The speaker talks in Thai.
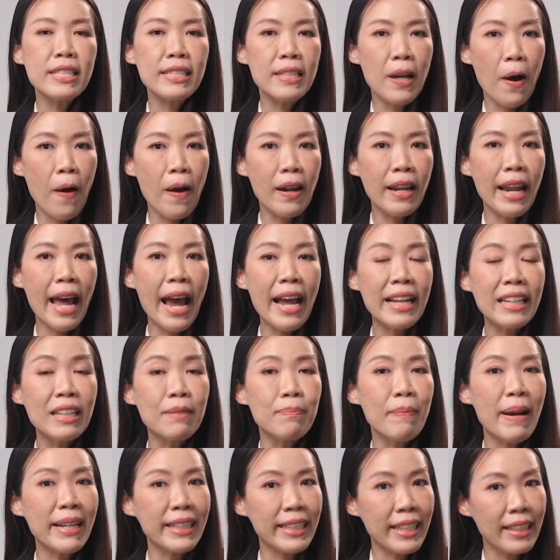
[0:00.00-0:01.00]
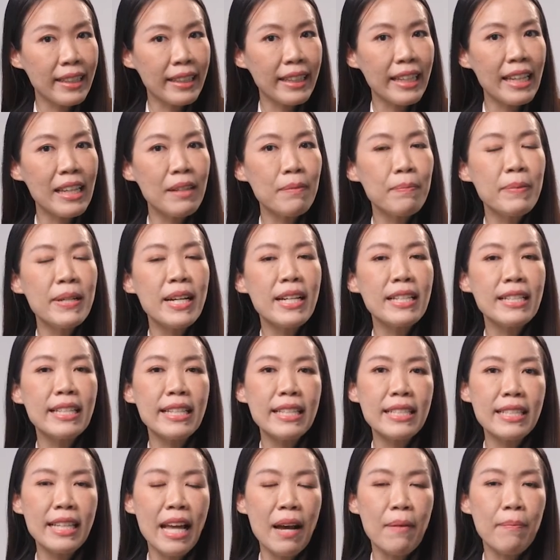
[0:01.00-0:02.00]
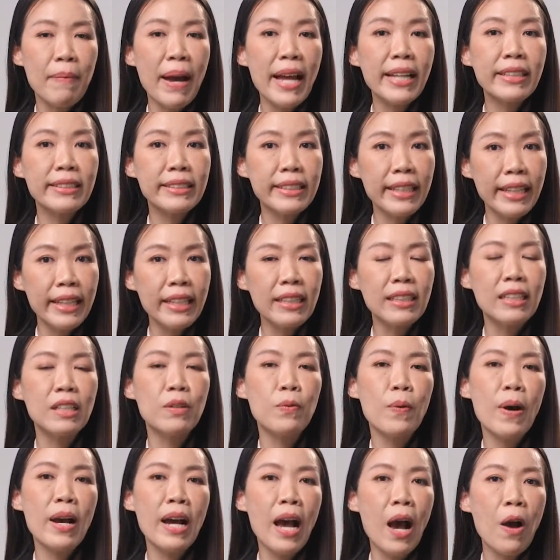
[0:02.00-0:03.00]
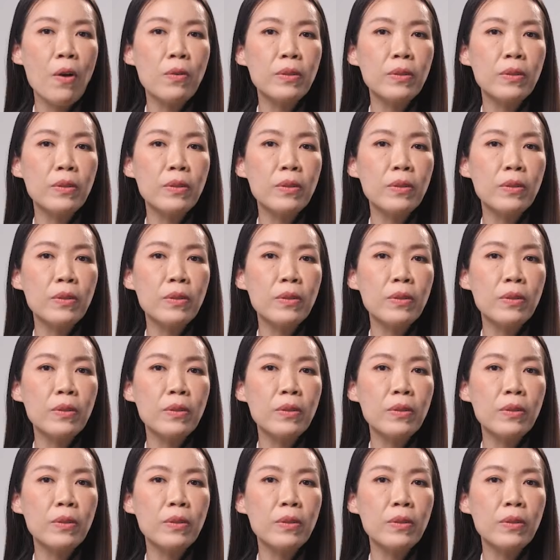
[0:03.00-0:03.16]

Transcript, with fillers: สื่อออนไลน์หรือมาร์เก็ตติ้งเพื่อที่สามารถยิงหรือว่าเข้า